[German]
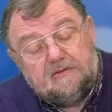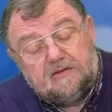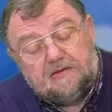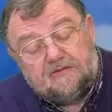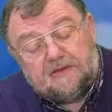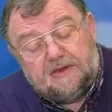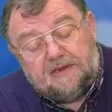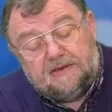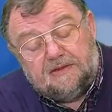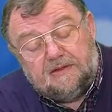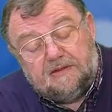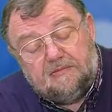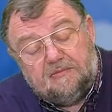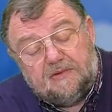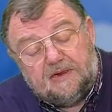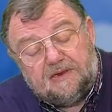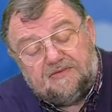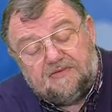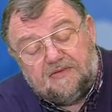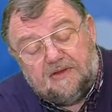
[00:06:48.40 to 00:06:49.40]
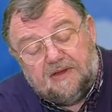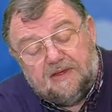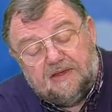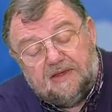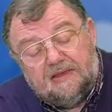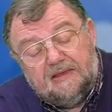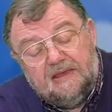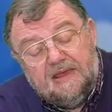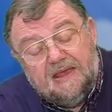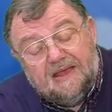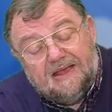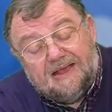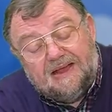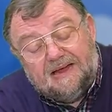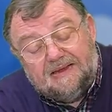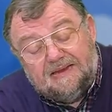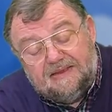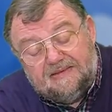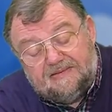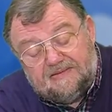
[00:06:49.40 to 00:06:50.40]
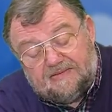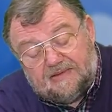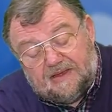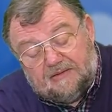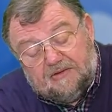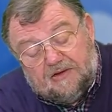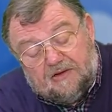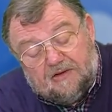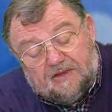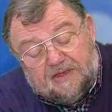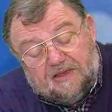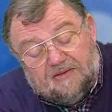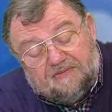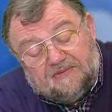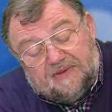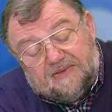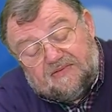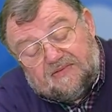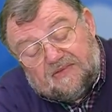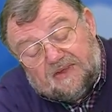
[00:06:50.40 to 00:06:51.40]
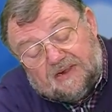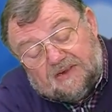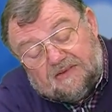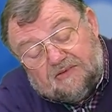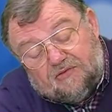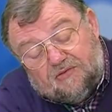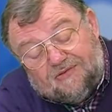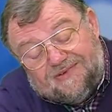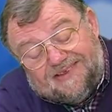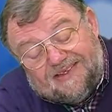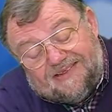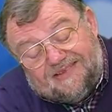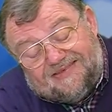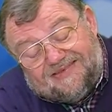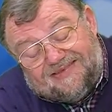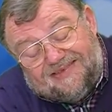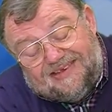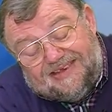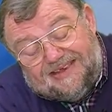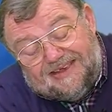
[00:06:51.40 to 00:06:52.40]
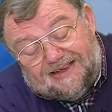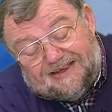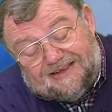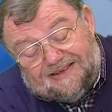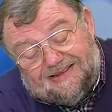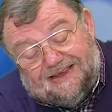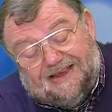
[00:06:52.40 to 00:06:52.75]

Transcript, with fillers: das kann ich Ihnen mal zeigen, kann ich es aber auch hier festhalten und ziehe